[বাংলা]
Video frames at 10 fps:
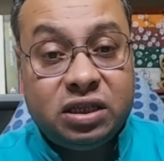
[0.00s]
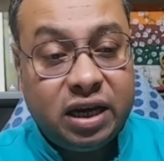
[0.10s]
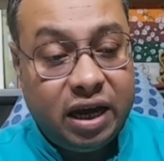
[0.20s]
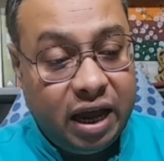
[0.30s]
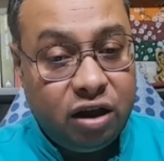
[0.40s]

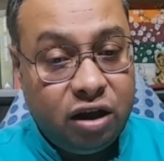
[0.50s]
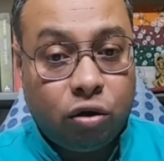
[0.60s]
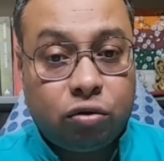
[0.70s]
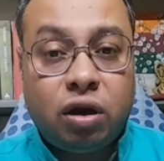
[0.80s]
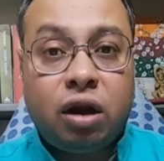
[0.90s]
যে এই
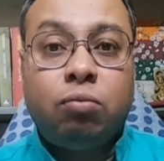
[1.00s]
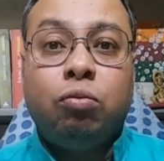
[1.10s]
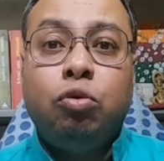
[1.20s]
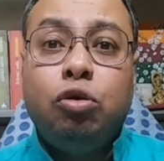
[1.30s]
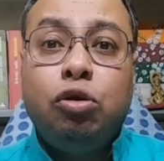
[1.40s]
ঘটনার
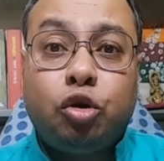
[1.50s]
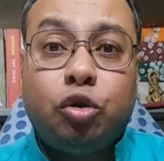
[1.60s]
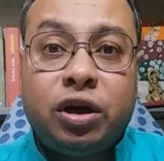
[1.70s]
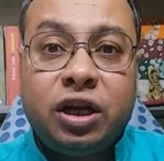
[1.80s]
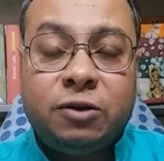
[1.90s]
মূল
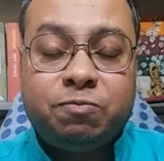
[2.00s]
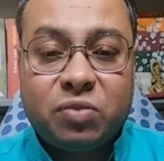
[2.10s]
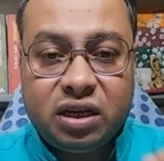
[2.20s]
চক্রী